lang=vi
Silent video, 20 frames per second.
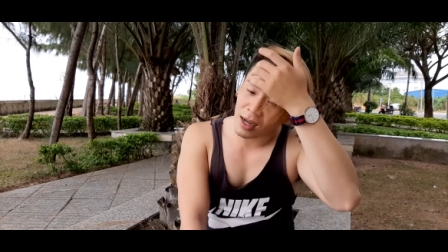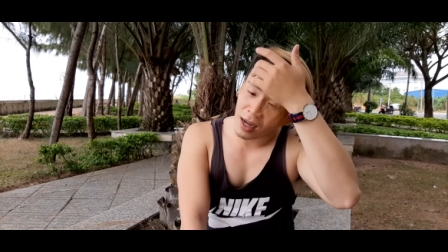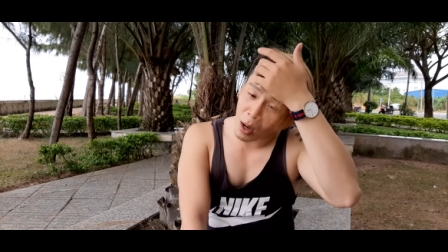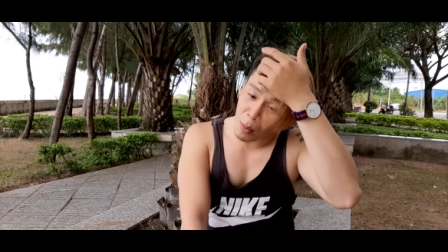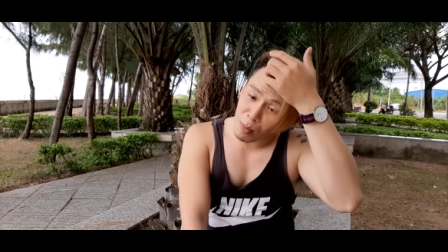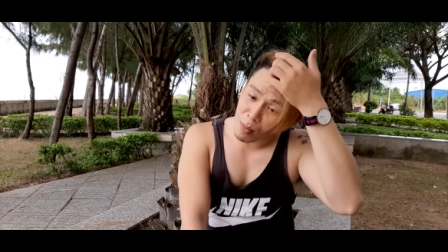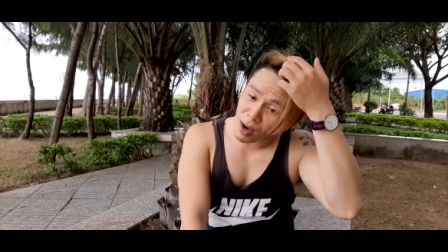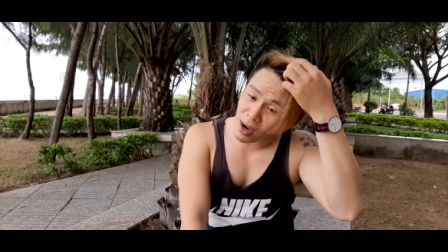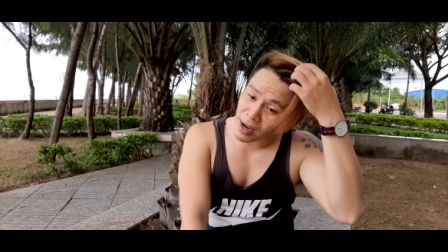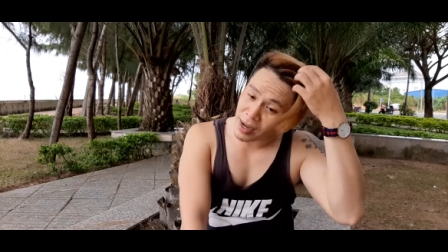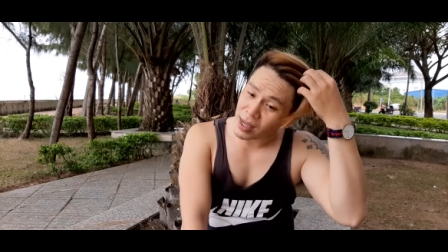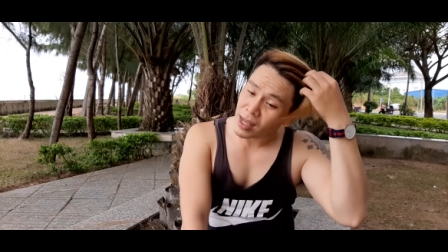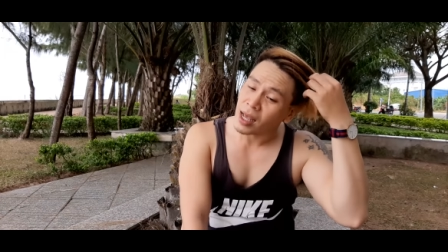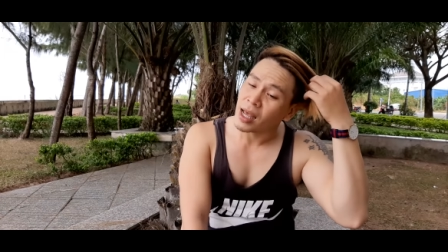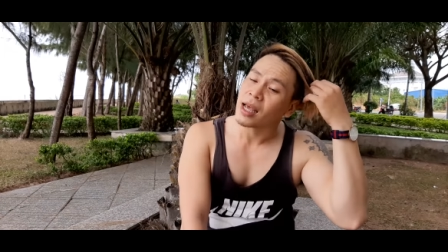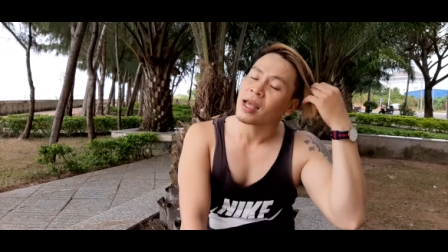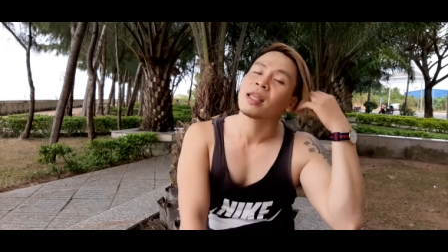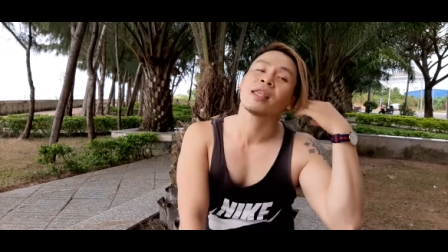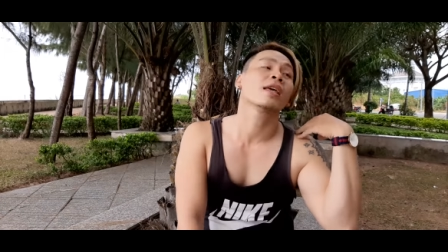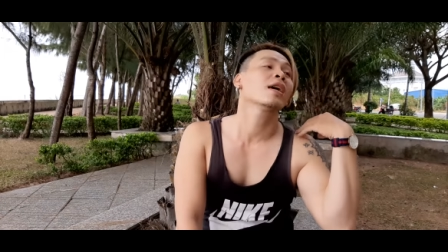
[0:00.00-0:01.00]
không mới
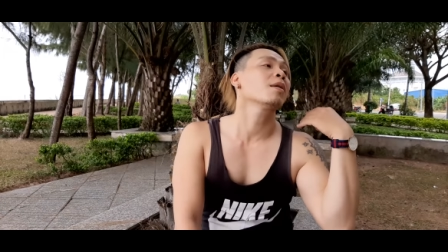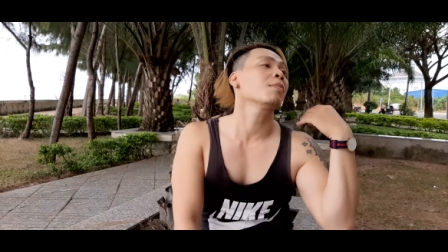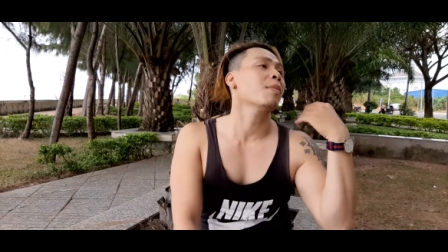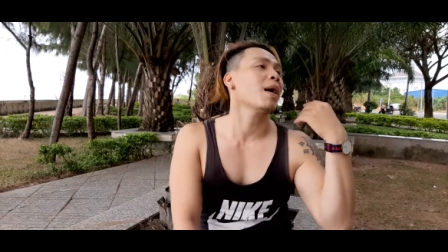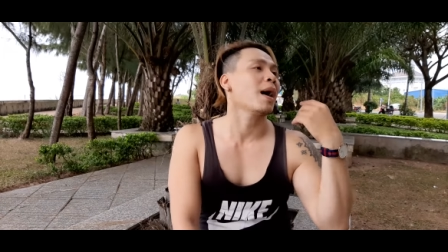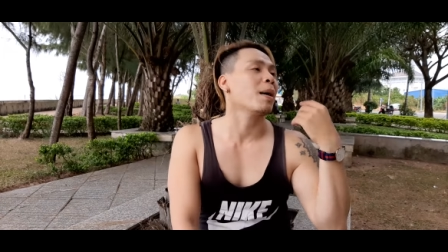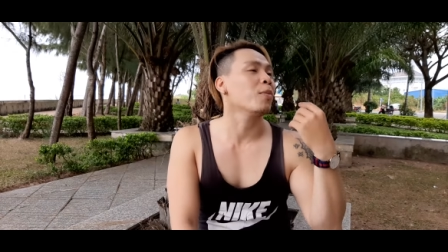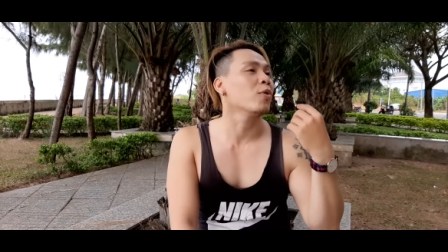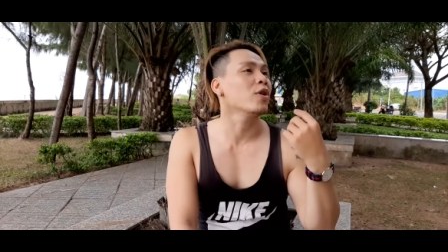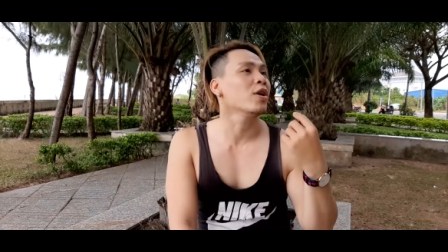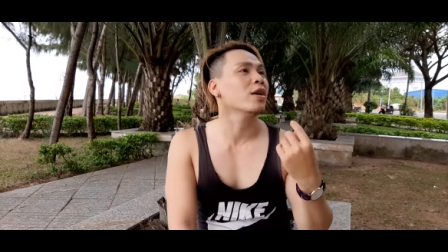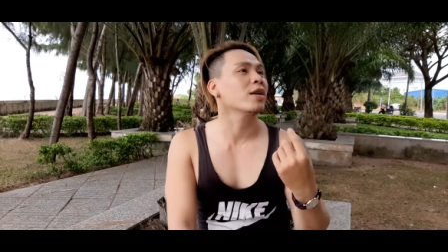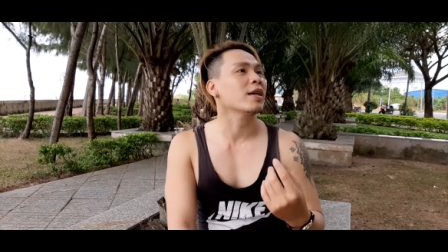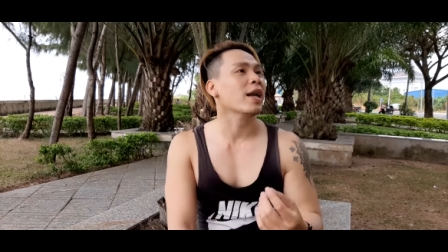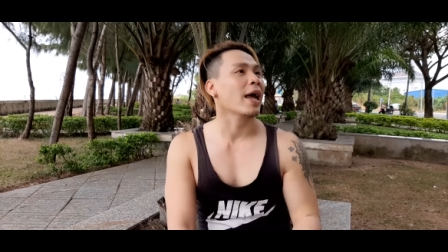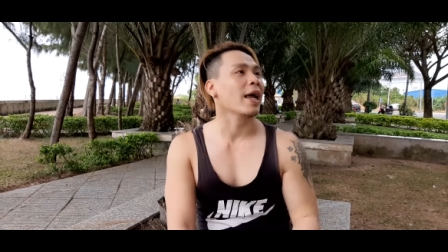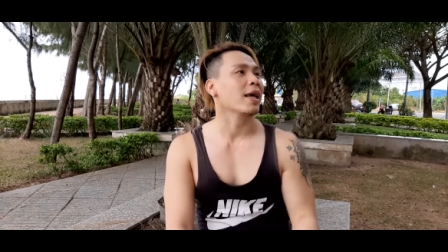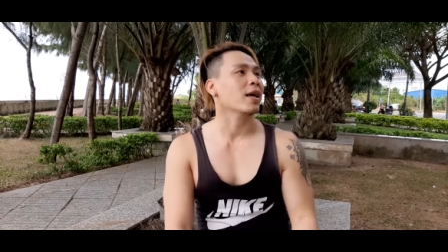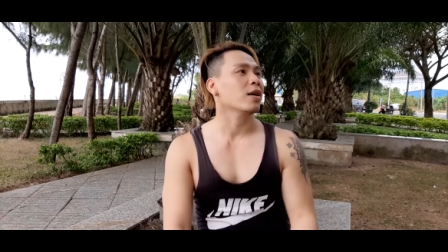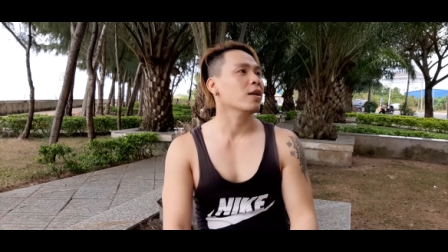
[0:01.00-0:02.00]
nhưng mà mùi hương
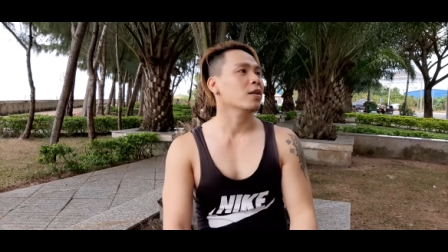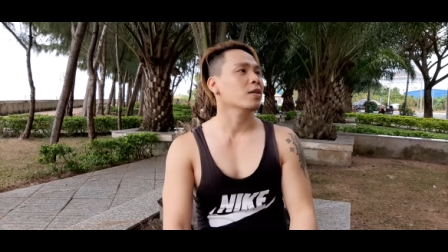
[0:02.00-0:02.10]
này